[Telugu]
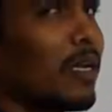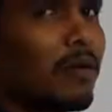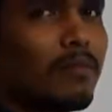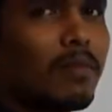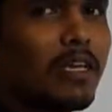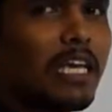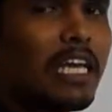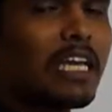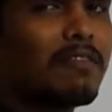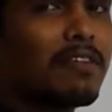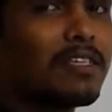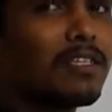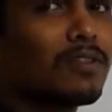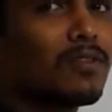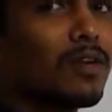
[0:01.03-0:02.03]
మనం
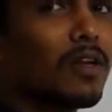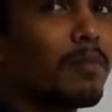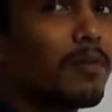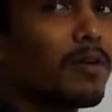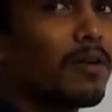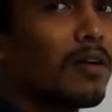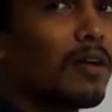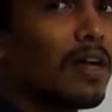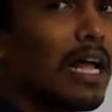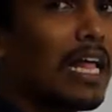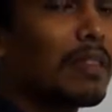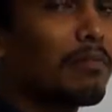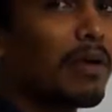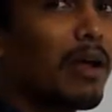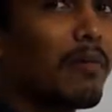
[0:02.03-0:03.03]
ఈక్వేషన్స్ ఉన్నప్పుడు
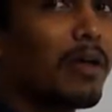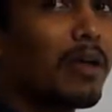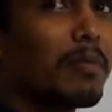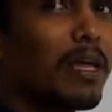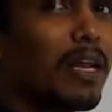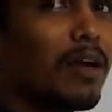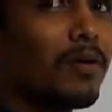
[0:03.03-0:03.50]
అది ప్రమేయం ఎలా